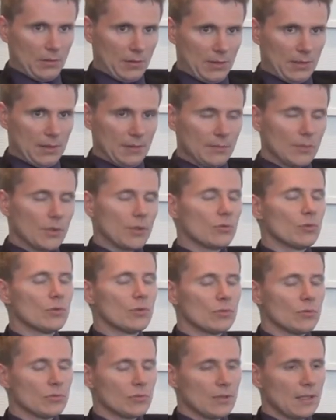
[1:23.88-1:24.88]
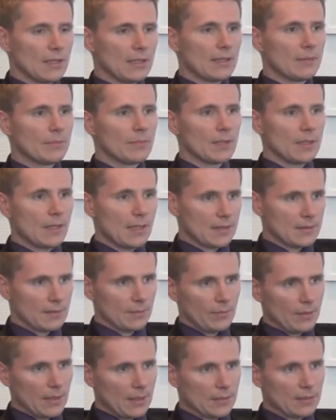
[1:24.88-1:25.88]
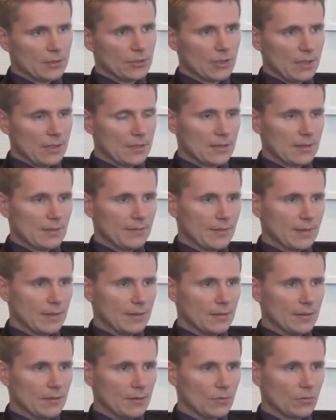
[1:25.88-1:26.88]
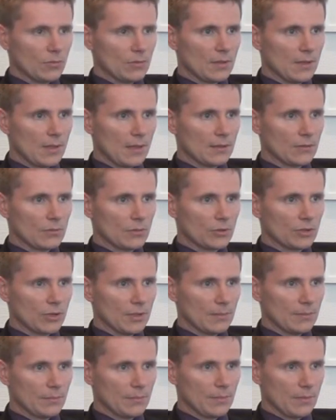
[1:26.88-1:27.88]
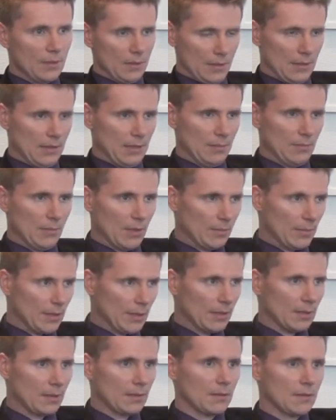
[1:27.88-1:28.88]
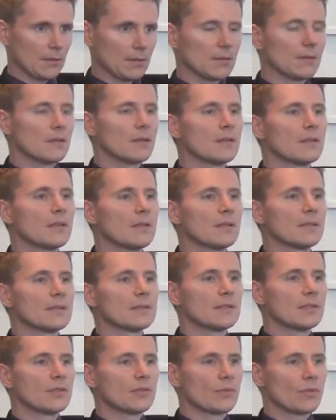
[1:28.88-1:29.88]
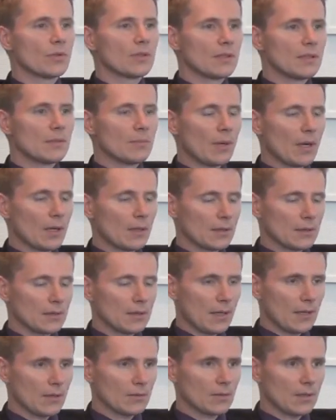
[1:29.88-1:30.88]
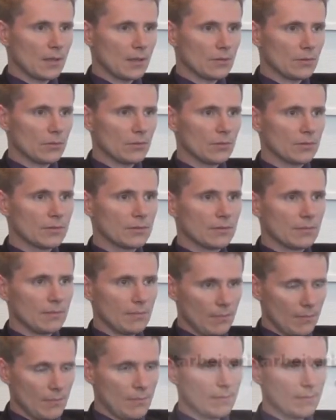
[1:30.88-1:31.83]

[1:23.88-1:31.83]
im Unternehmen belassen, praktisch als Gewinn und dadurch eben immer mehr sich von den Banken nach und nach lösen.